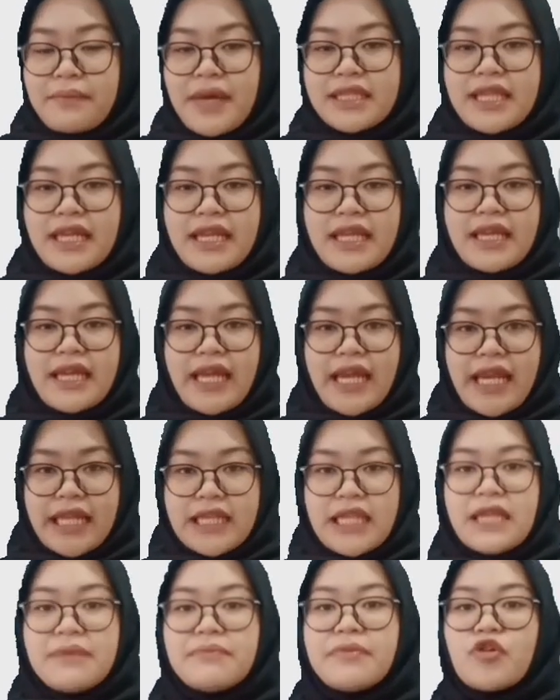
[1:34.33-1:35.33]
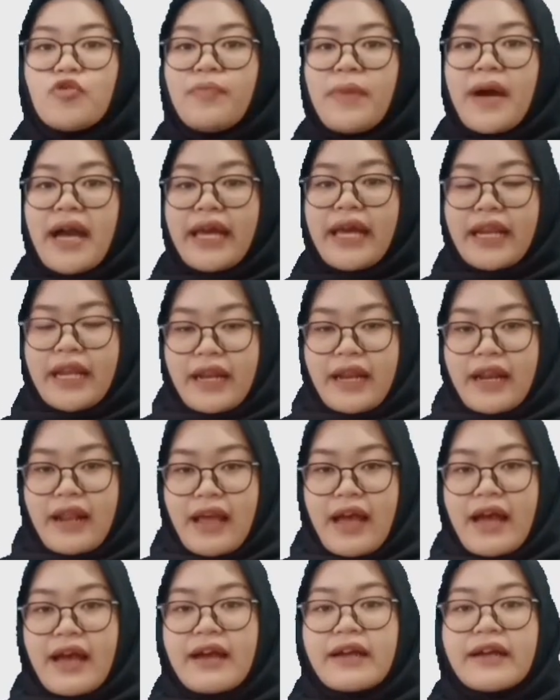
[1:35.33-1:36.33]
materi genetik berupa
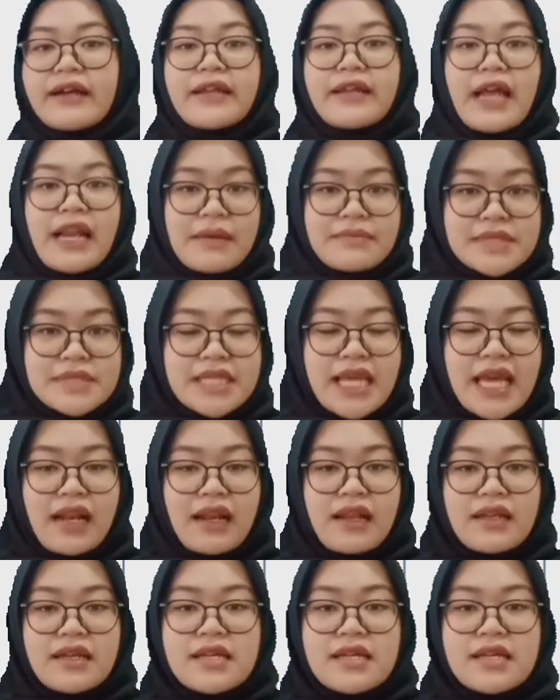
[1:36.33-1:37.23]
RNA ke dalam sel,